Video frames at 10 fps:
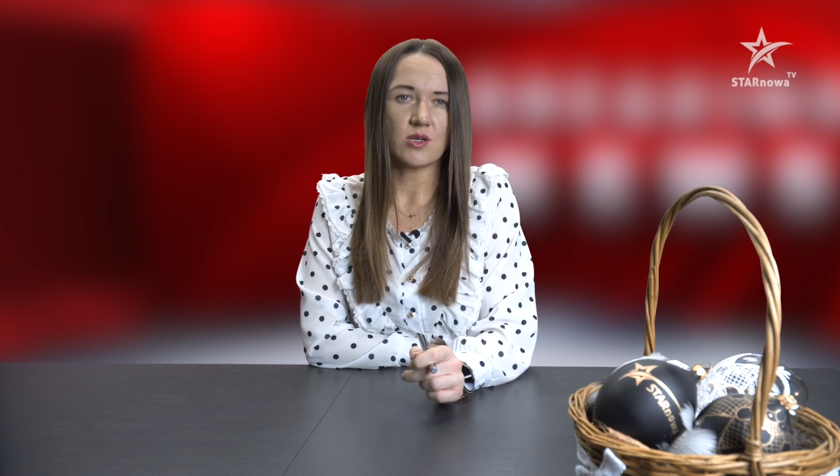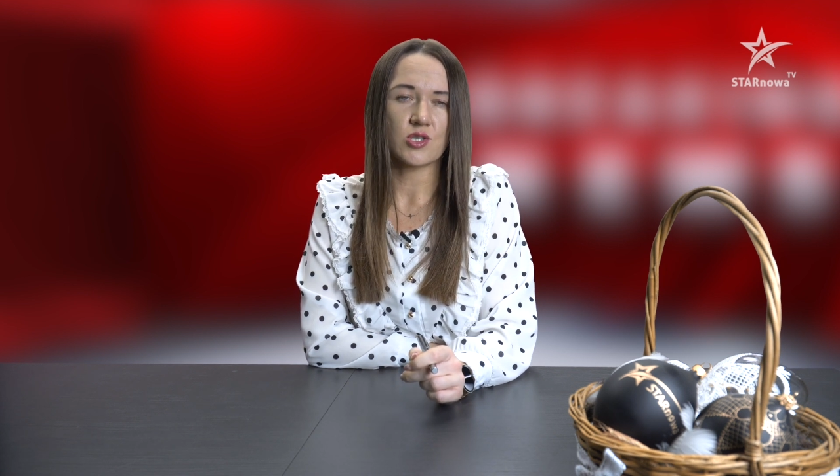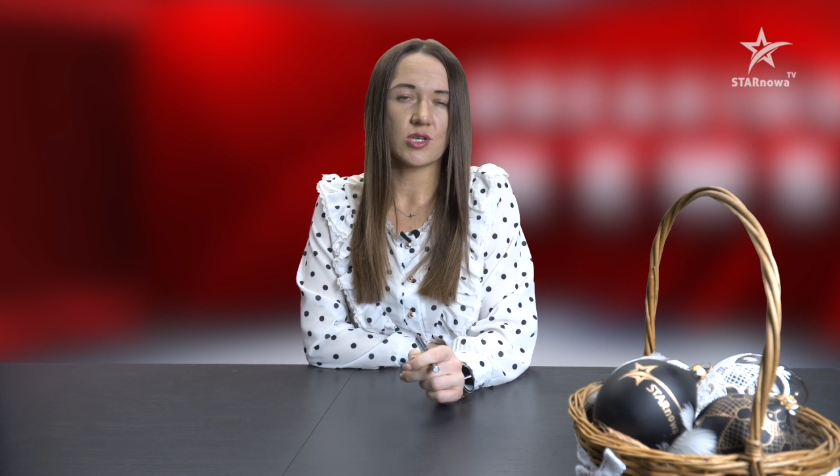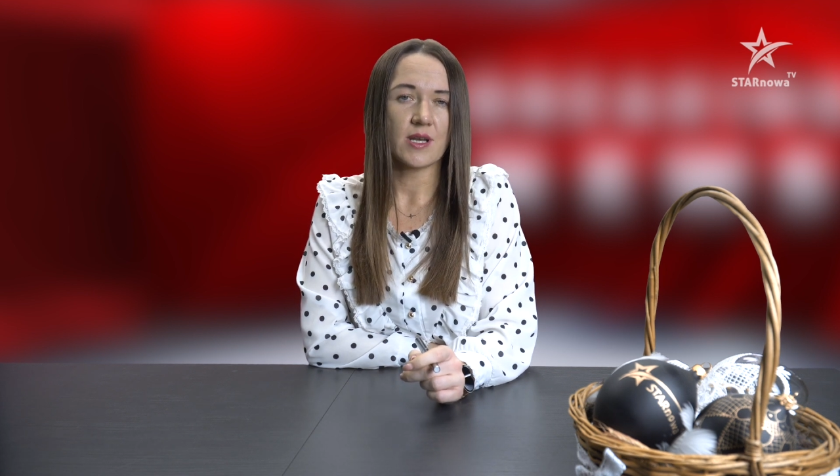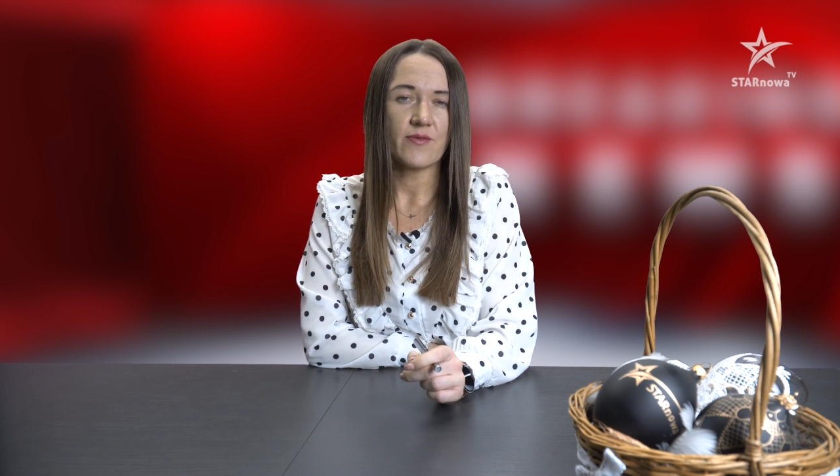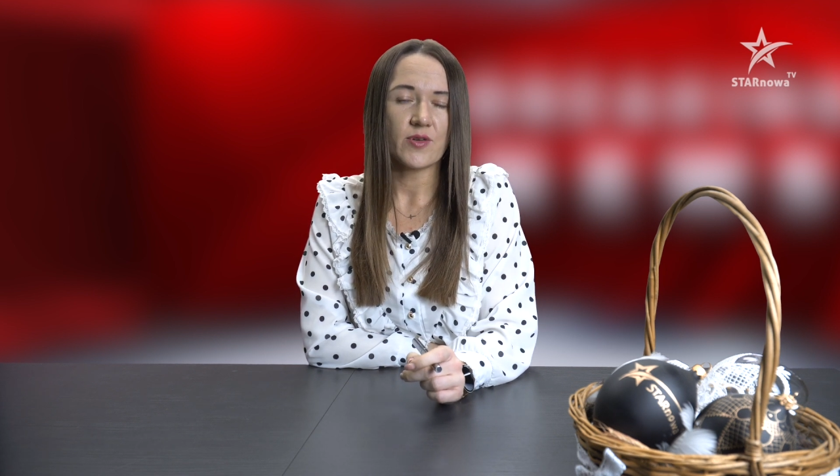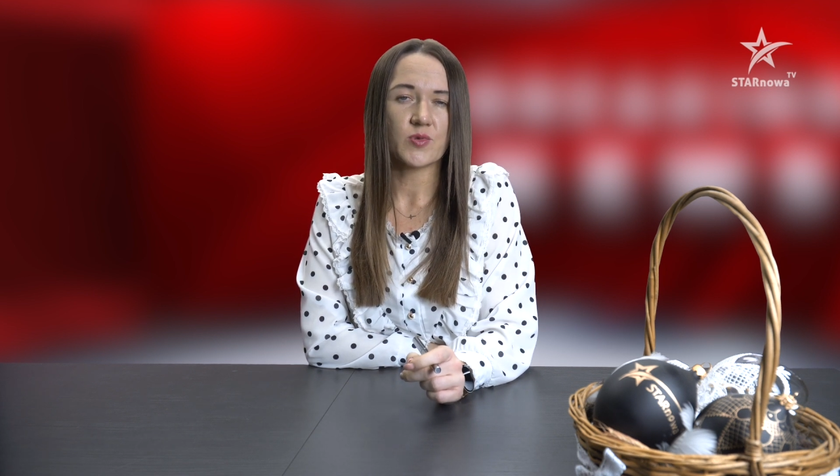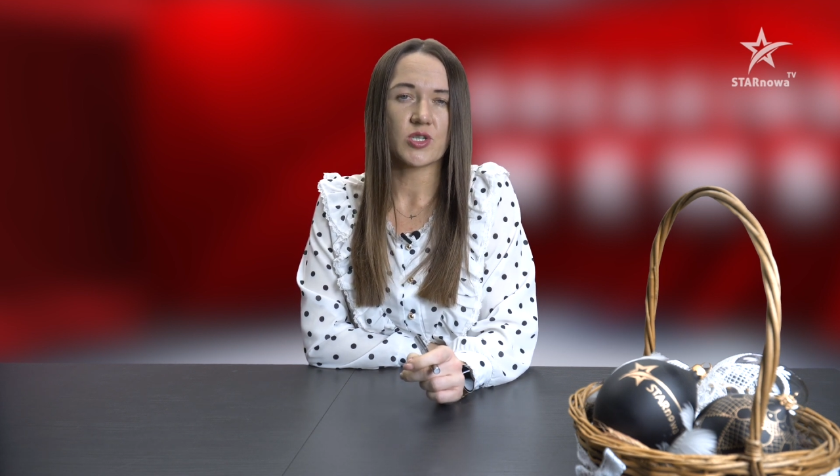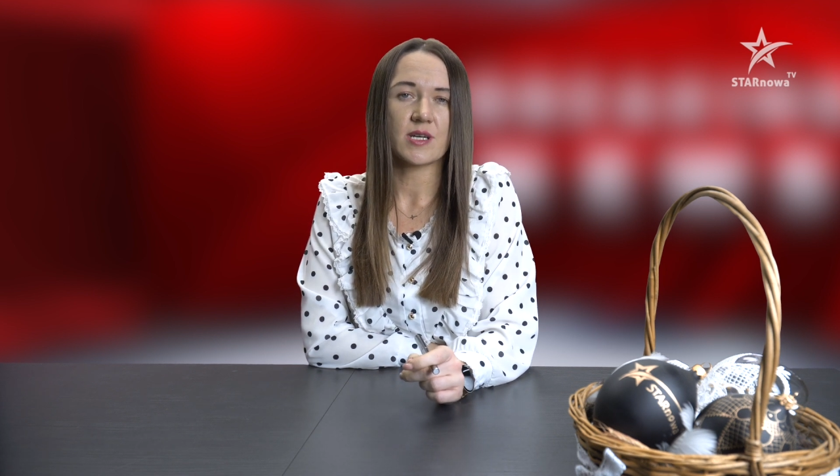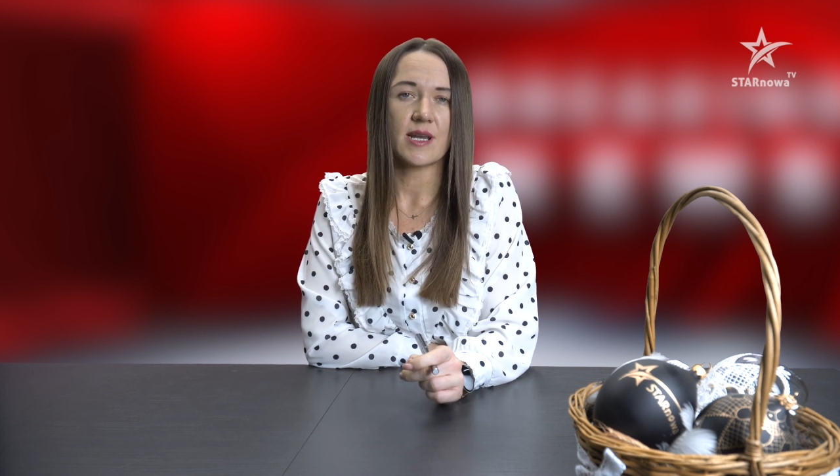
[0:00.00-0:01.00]
żyrafy
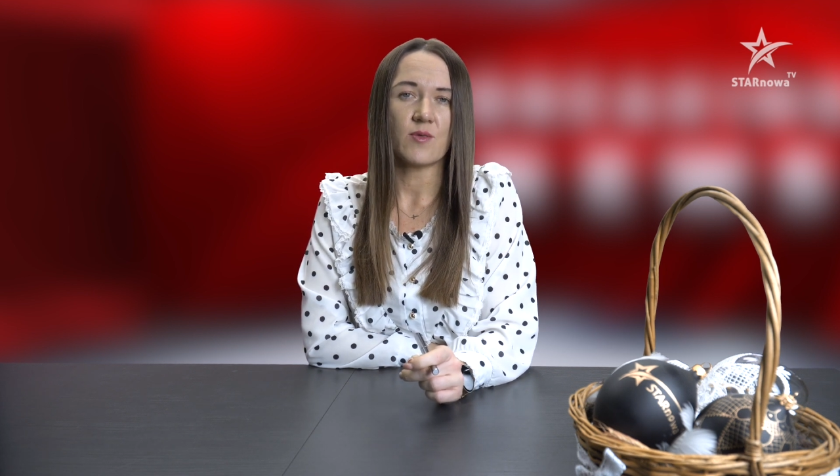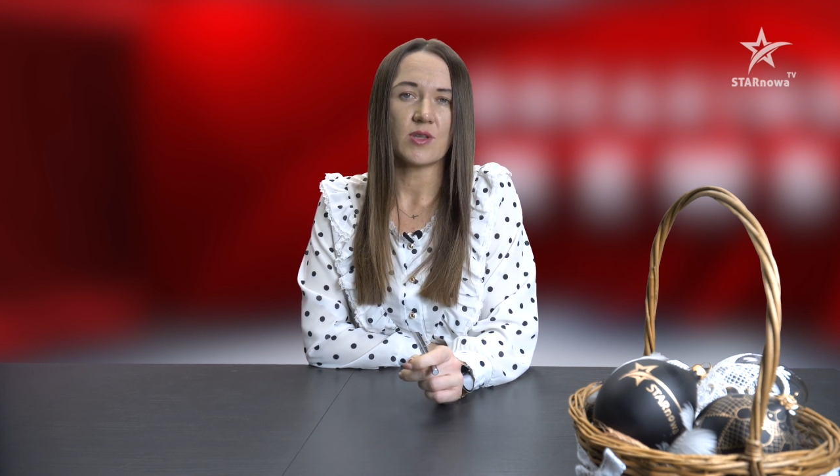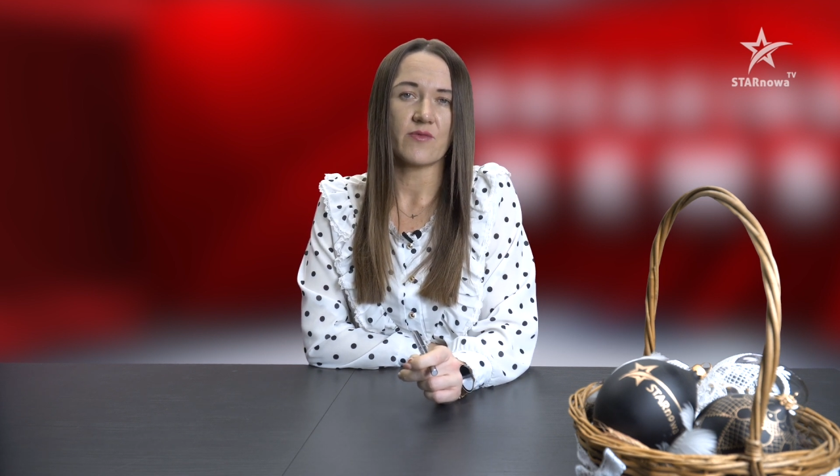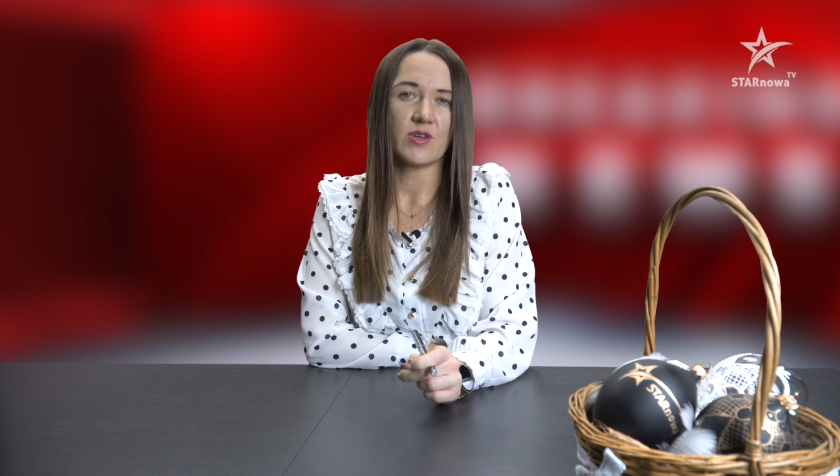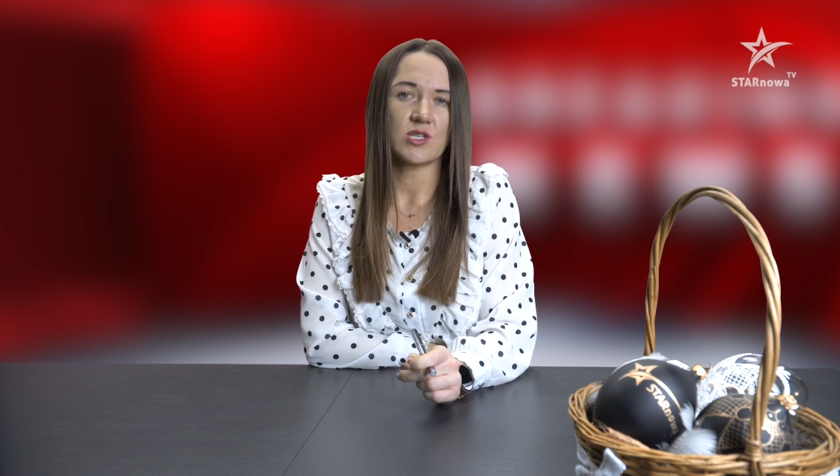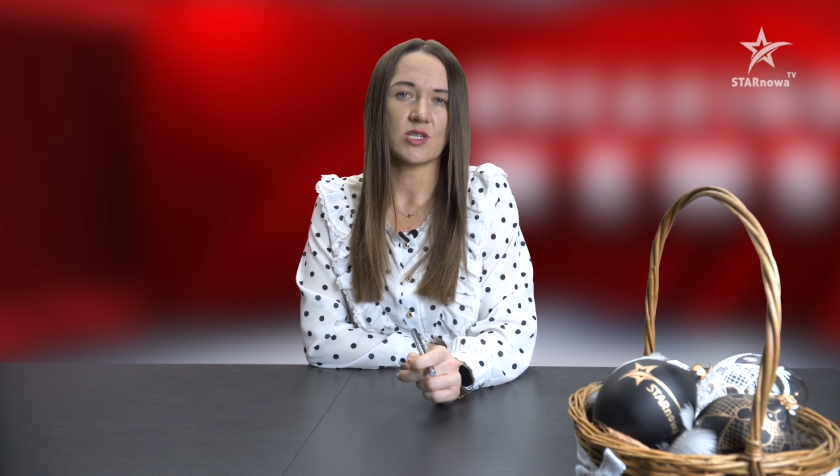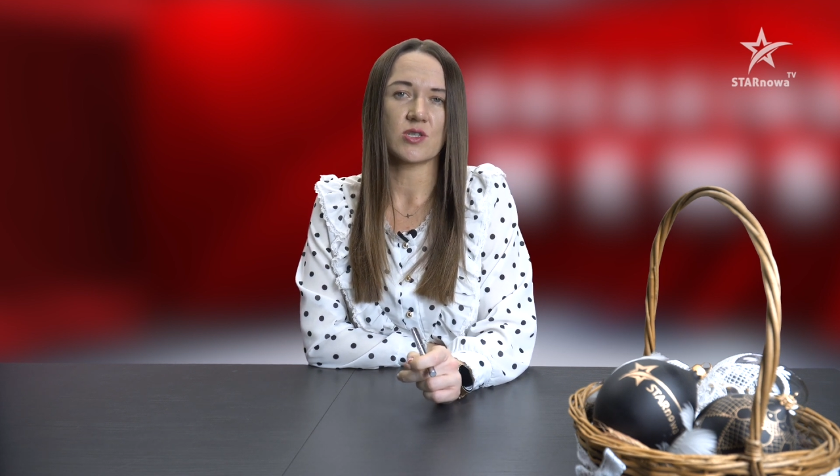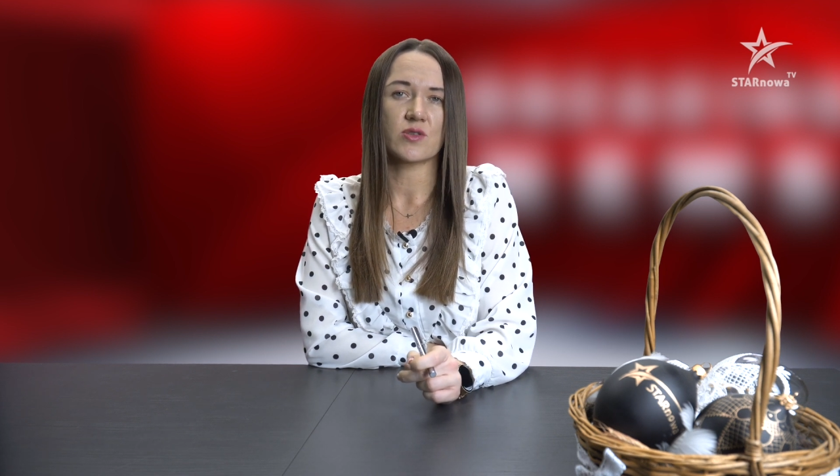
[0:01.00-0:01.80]
przegrały na wyjeździe